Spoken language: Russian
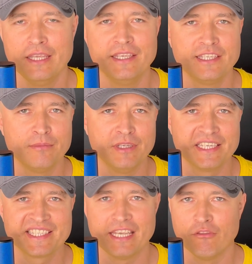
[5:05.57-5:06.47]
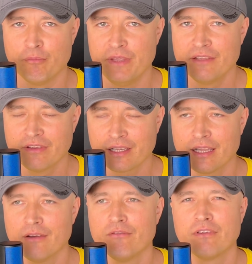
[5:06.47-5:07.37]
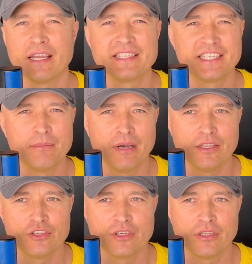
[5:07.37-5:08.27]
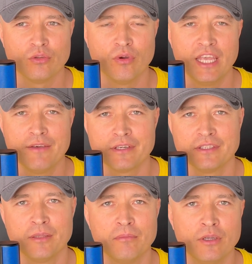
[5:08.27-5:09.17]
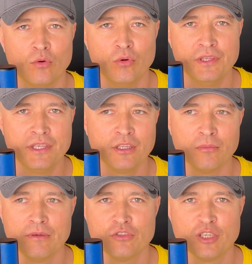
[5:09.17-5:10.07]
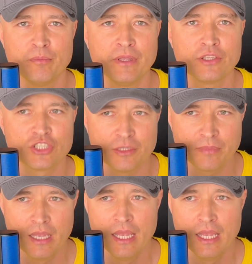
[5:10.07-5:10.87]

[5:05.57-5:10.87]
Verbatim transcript: Если бы не сейв Пикфорда в конце матча, то Эвертон бы улетел бы в чемпионшип.